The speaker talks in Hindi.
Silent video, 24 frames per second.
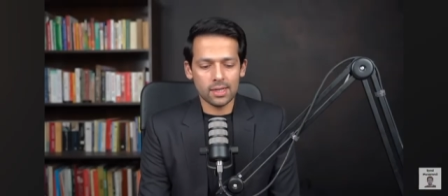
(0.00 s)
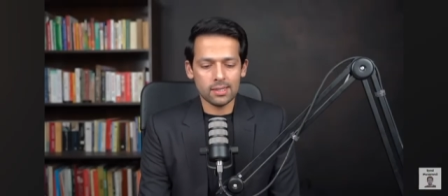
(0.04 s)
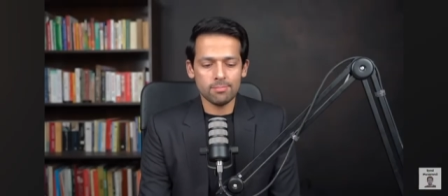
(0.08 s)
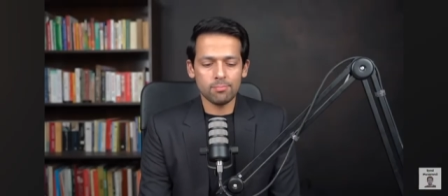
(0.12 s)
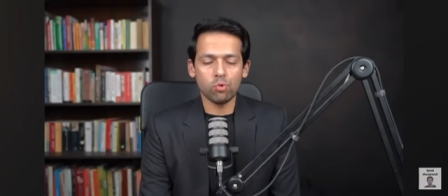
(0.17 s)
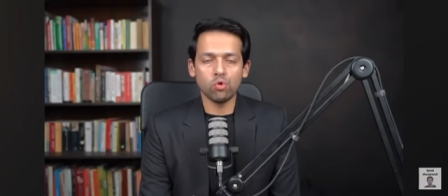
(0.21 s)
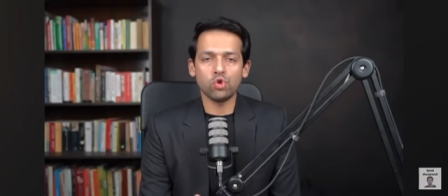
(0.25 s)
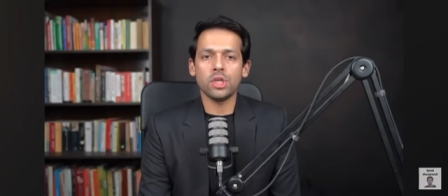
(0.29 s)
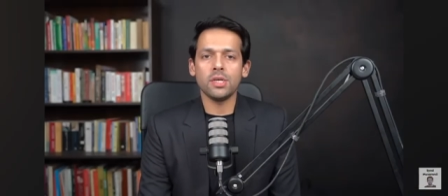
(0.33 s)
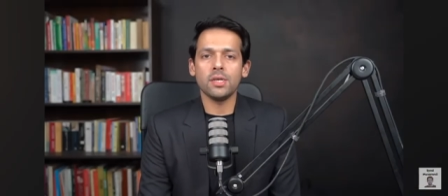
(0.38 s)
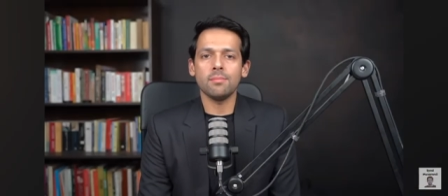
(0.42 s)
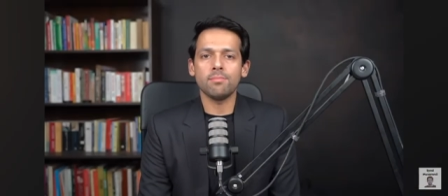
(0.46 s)

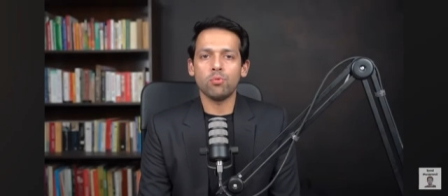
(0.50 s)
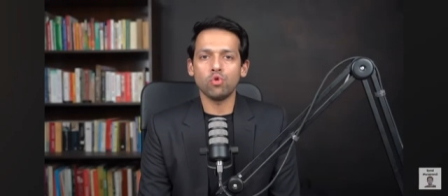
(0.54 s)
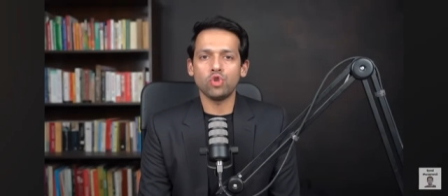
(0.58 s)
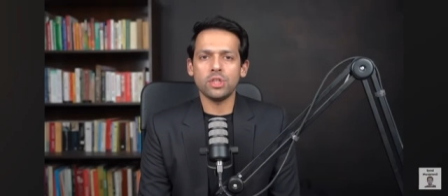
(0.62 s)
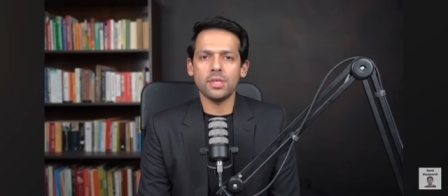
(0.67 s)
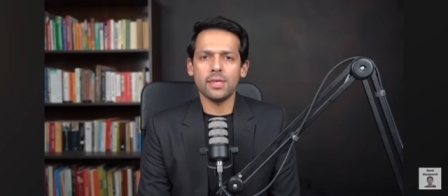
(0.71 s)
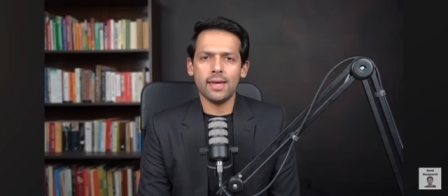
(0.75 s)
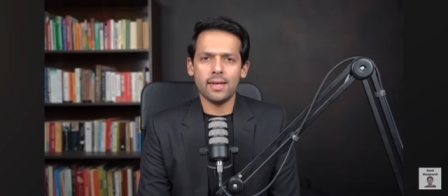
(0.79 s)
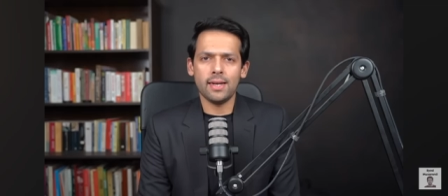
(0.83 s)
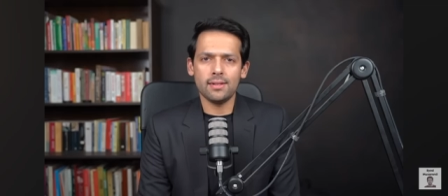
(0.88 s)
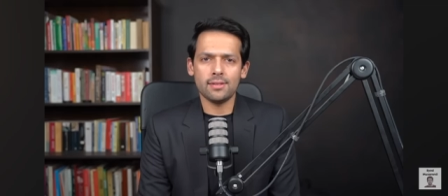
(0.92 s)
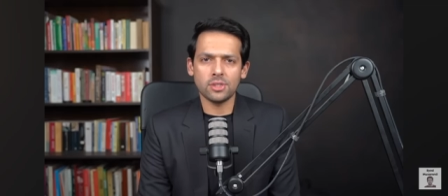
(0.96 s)
जाके पूछे
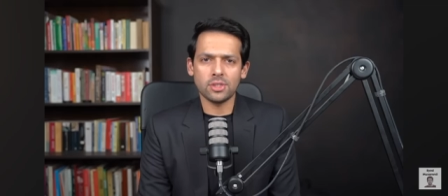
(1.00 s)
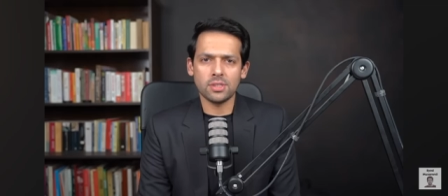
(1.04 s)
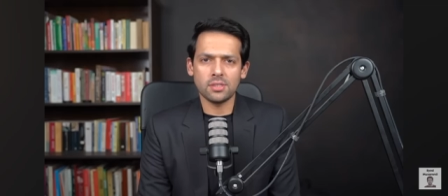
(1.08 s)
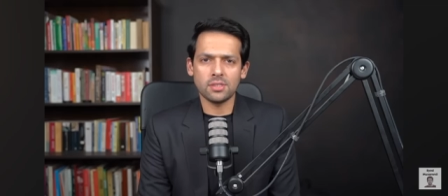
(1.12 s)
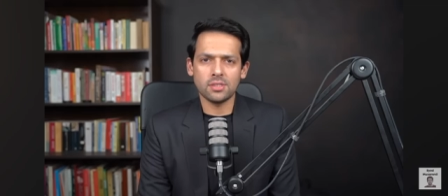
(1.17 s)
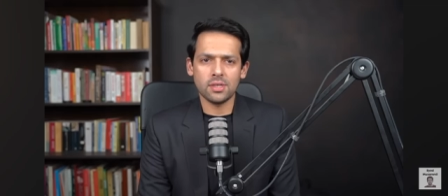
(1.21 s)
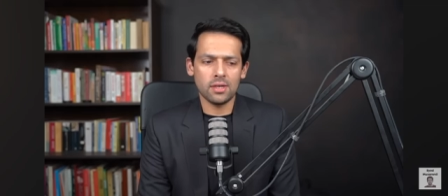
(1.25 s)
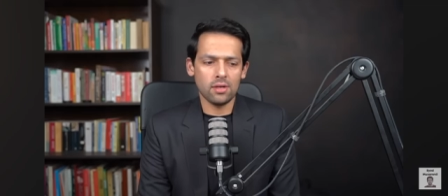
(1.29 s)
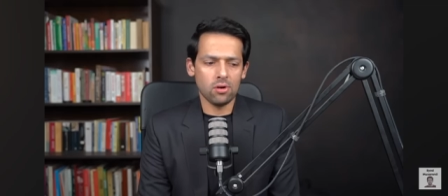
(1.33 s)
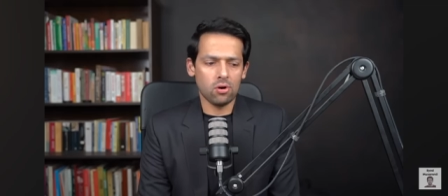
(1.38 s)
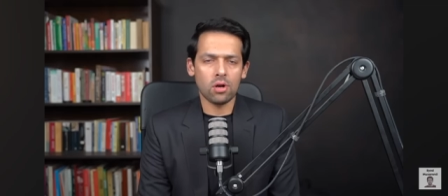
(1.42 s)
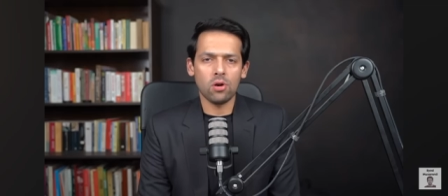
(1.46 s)
पूछिए अहल
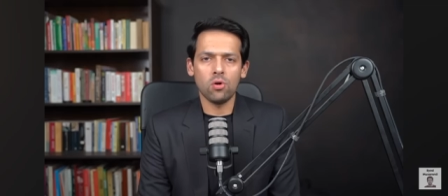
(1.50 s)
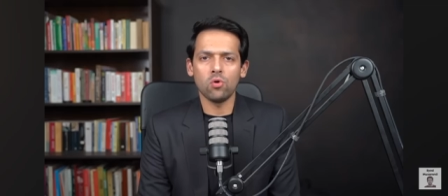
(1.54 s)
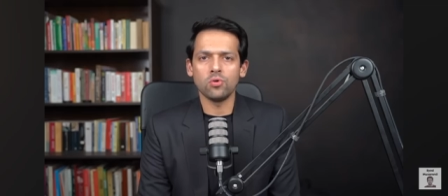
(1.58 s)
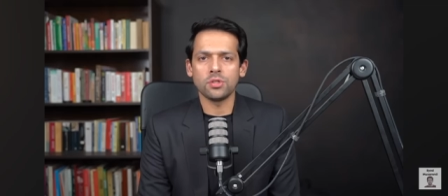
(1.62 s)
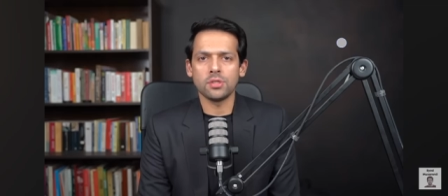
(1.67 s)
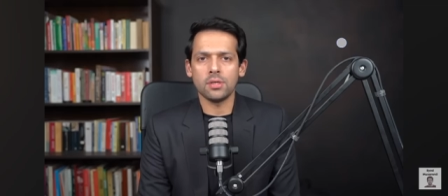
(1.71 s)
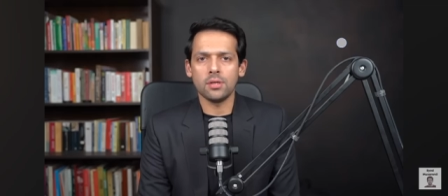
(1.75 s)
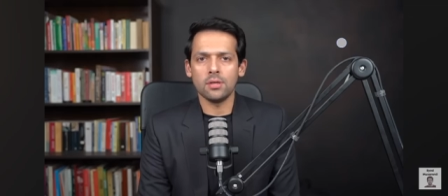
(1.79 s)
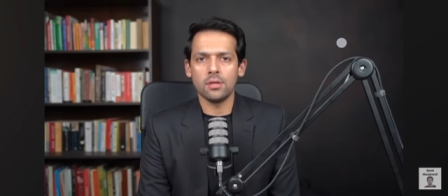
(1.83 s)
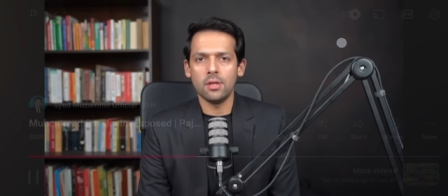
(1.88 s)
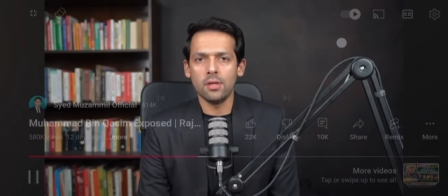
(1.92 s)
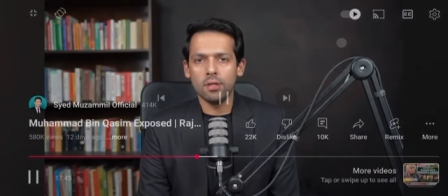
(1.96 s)
तशीस से और
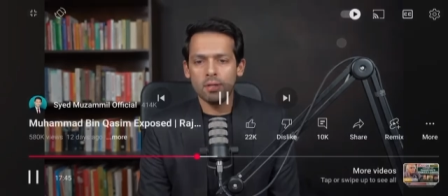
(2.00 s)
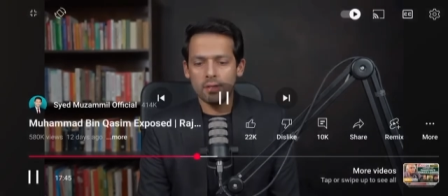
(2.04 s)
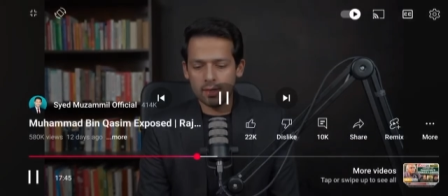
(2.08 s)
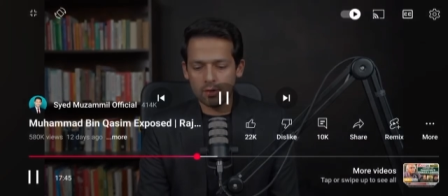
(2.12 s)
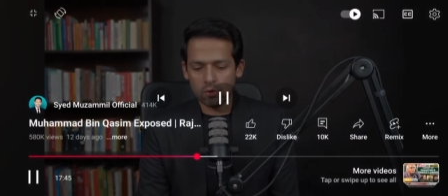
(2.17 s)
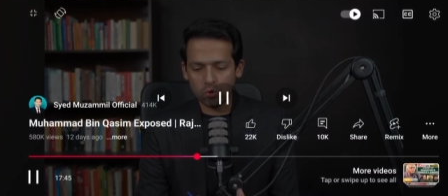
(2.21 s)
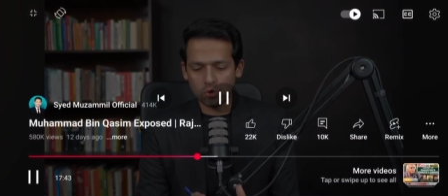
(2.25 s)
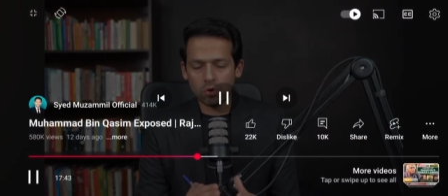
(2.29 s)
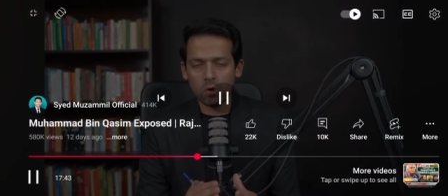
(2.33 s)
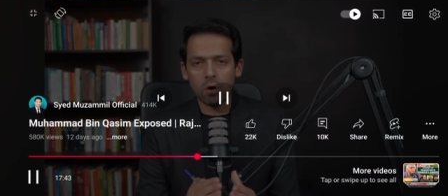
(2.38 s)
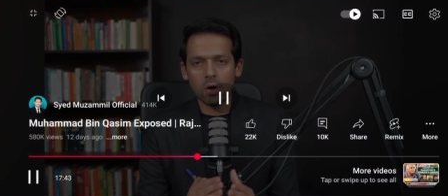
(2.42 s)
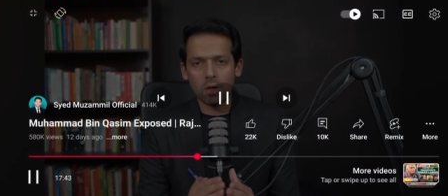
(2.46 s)
लोगों से
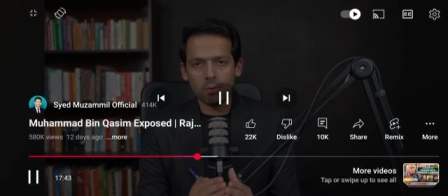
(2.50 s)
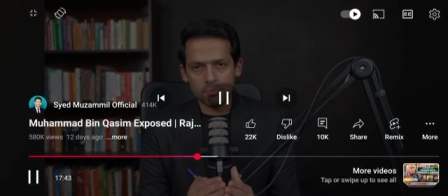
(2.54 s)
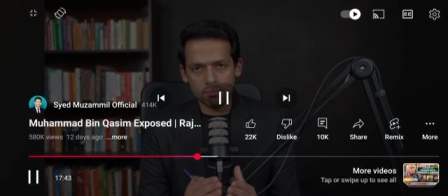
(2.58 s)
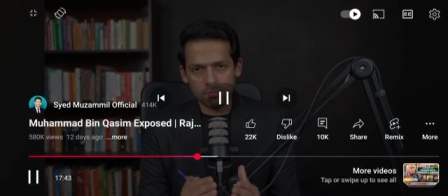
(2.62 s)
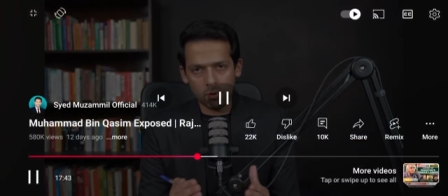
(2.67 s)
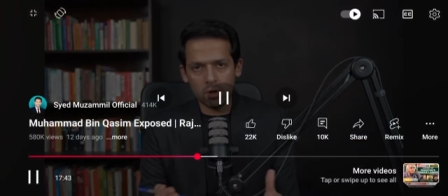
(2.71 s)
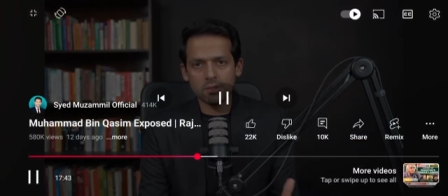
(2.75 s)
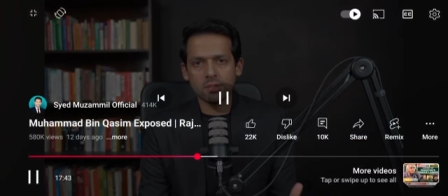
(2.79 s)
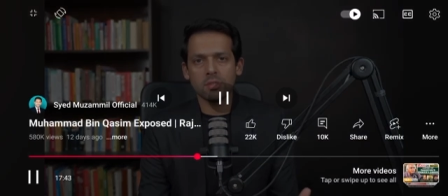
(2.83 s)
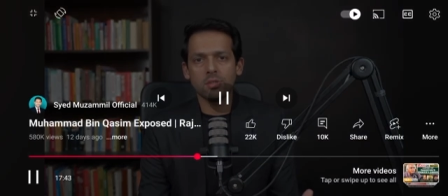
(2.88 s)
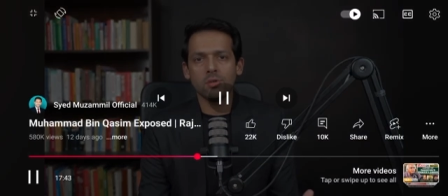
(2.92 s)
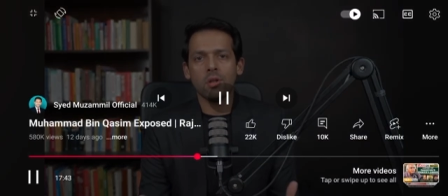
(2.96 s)
या कुछ और
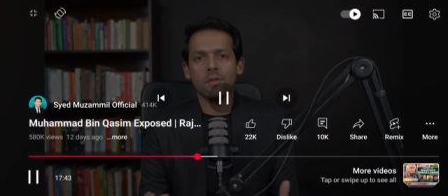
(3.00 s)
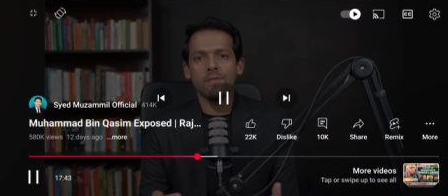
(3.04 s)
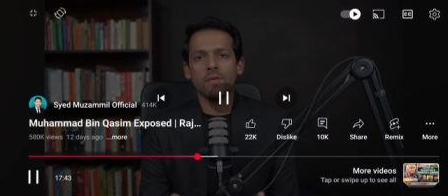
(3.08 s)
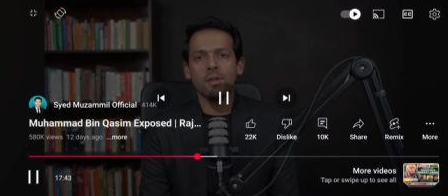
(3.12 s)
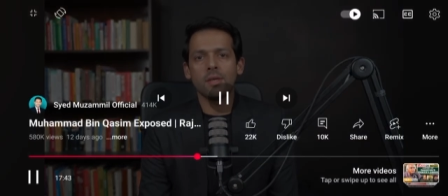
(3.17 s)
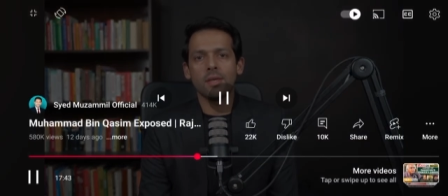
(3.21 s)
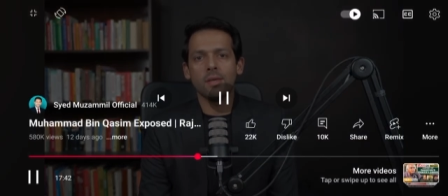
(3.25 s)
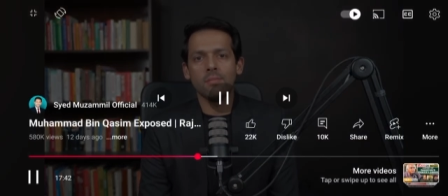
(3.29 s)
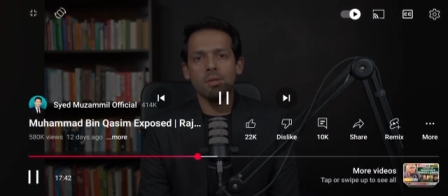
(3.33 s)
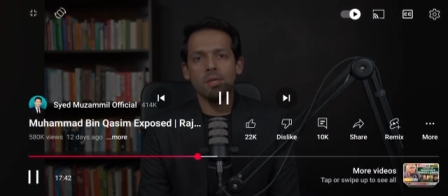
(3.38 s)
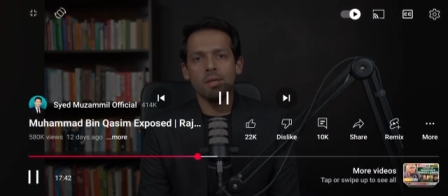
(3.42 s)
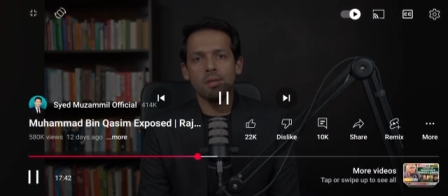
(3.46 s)
बहुत से
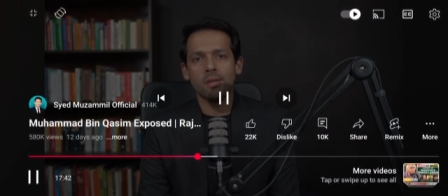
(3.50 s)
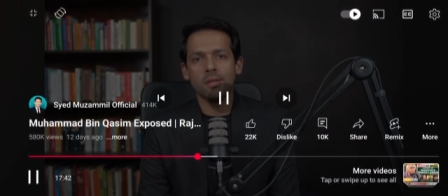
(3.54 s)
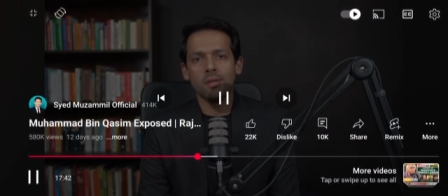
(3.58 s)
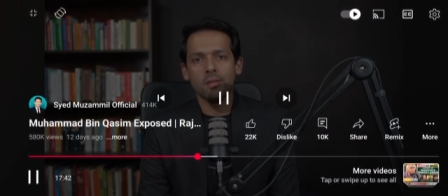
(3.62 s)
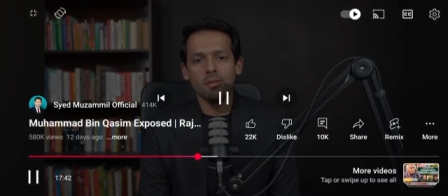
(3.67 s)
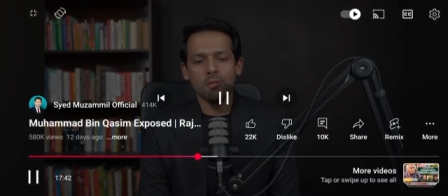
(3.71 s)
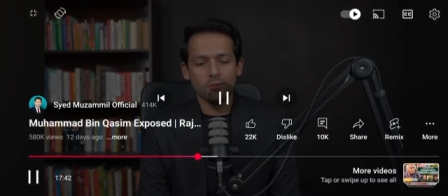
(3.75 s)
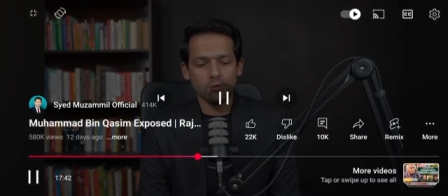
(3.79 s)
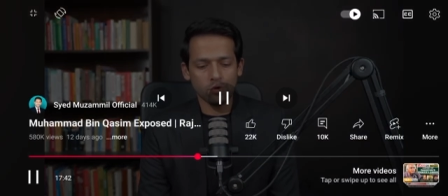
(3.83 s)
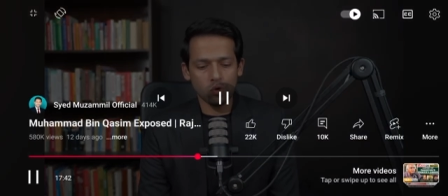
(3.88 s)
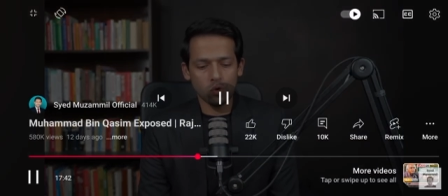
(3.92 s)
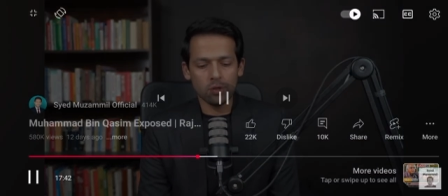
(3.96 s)
और फिरके भी
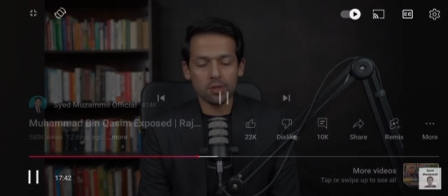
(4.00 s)
हैं